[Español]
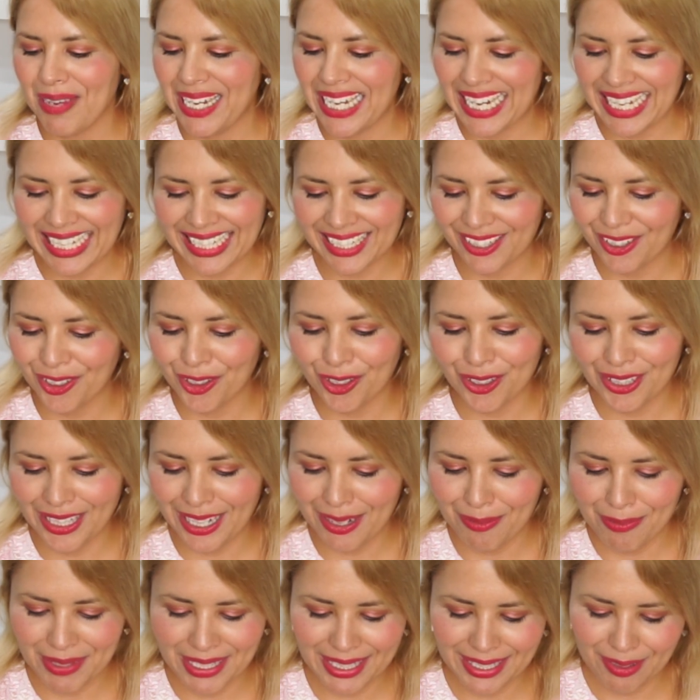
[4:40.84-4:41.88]
me la creo
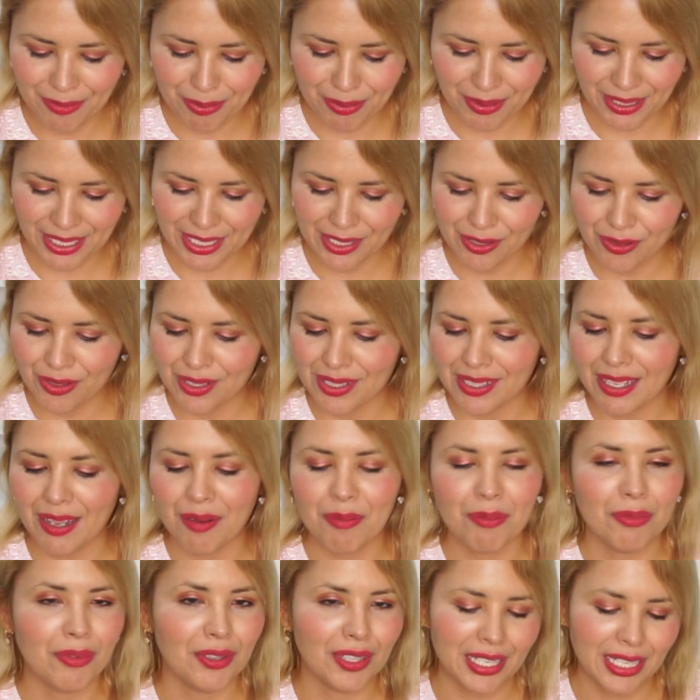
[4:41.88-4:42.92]
totalmente porque esto
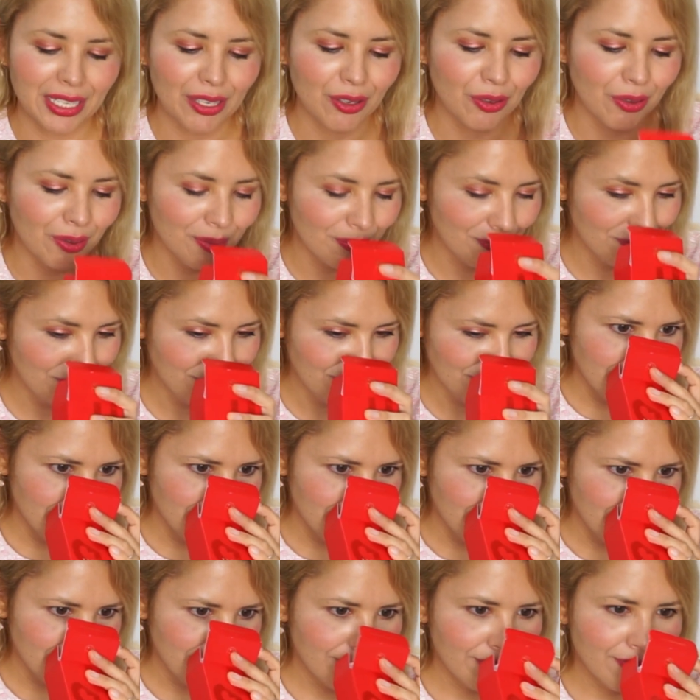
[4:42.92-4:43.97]
está muy rico.
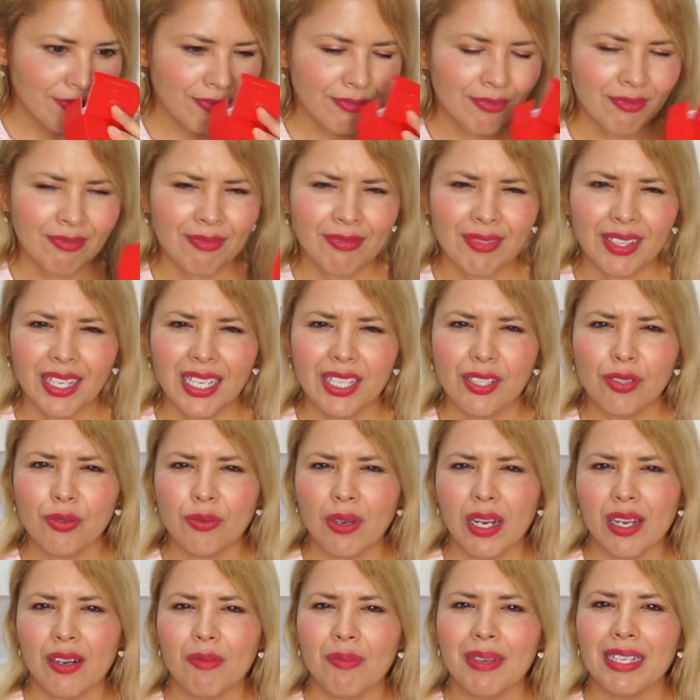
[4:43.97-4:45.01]
Mm, es
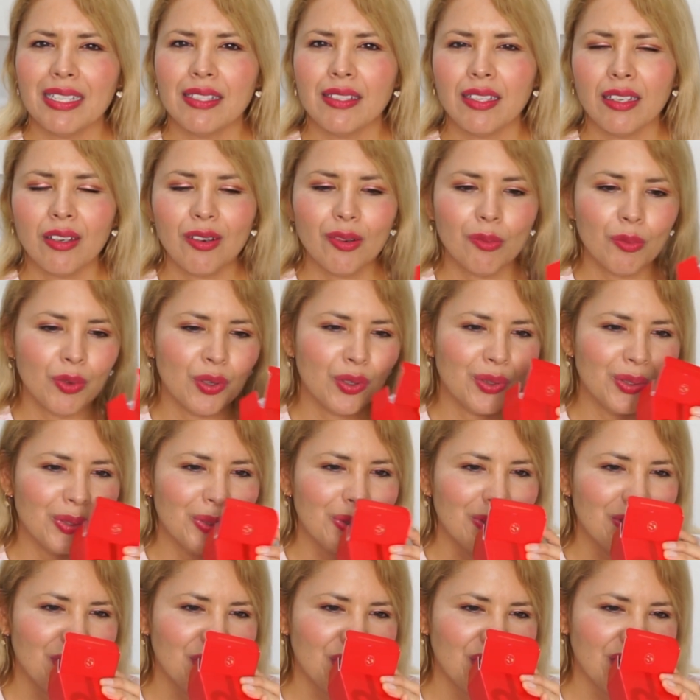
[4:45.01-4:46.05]
un aroma así como
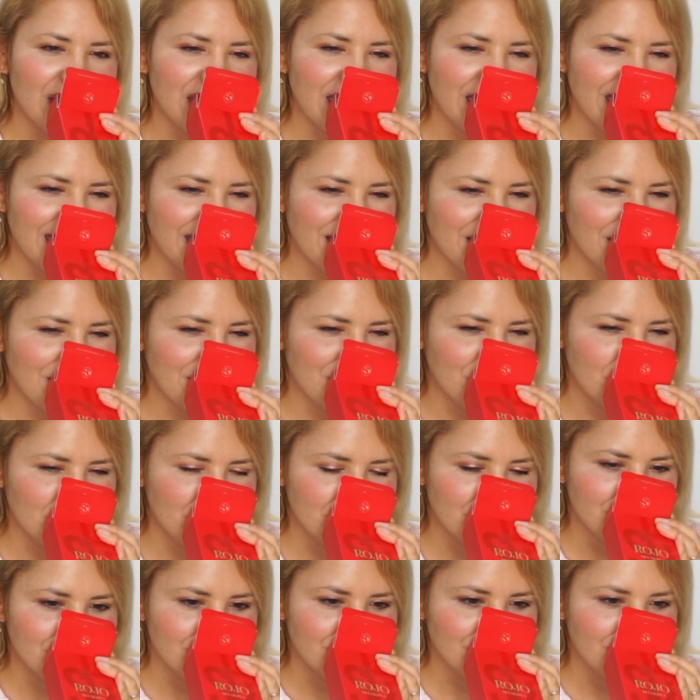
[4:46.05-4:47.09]
dulce.
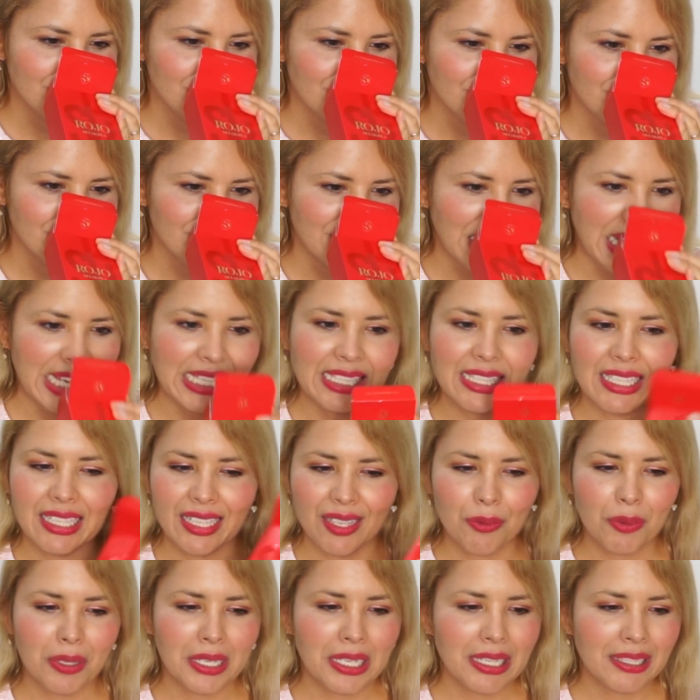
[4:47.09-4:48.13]
Así
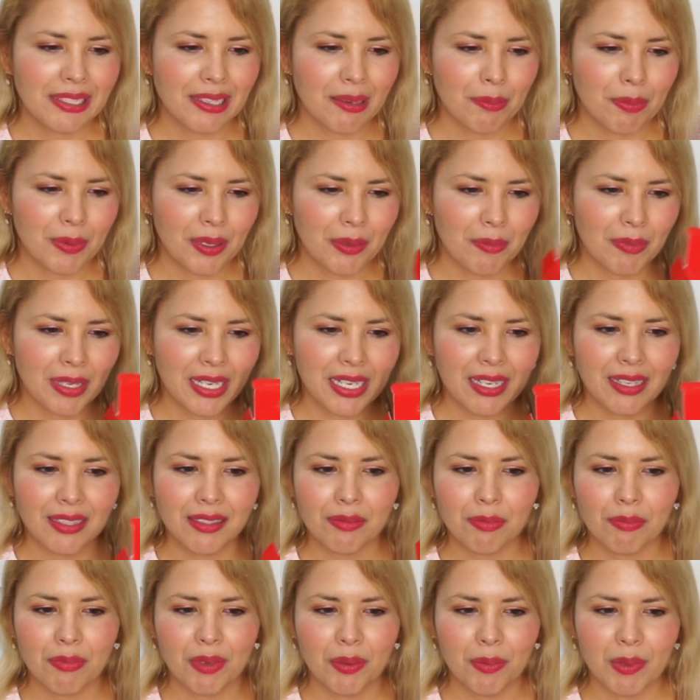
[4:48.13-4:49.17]
de buenas a
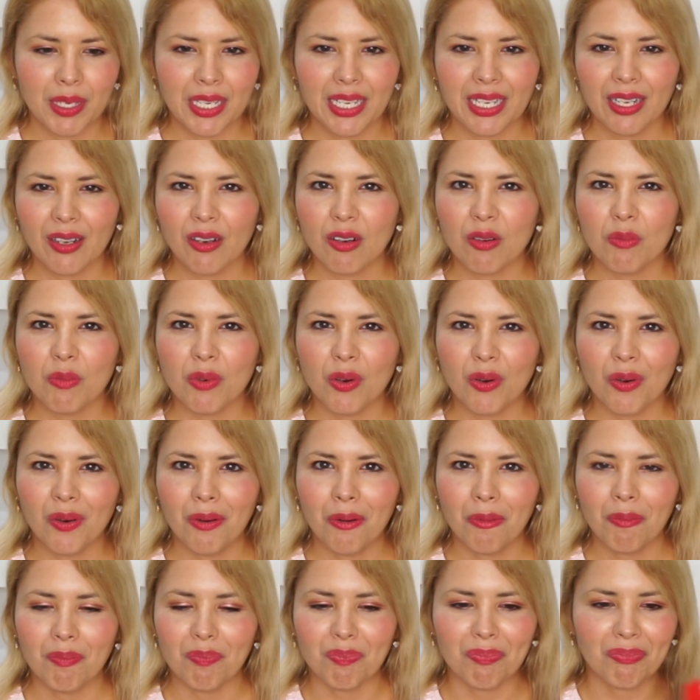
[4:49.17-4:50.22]
primeras me viene
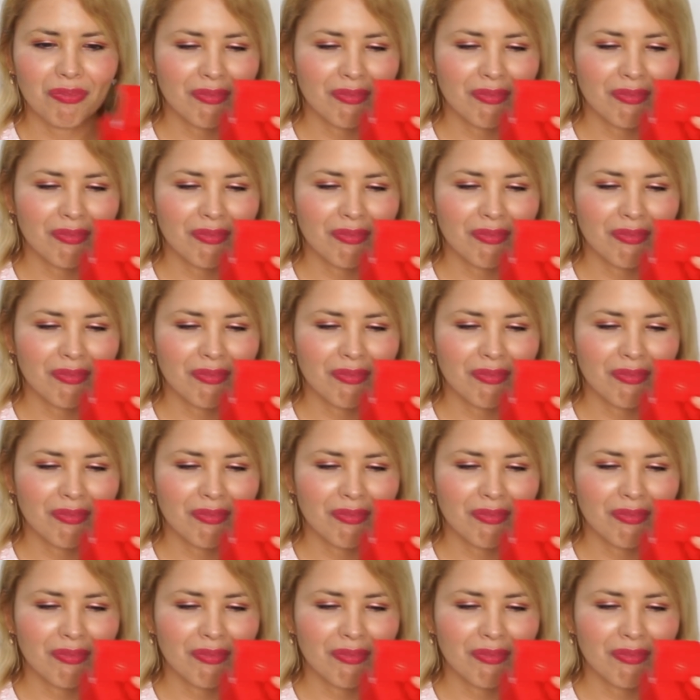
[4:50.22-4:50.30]
como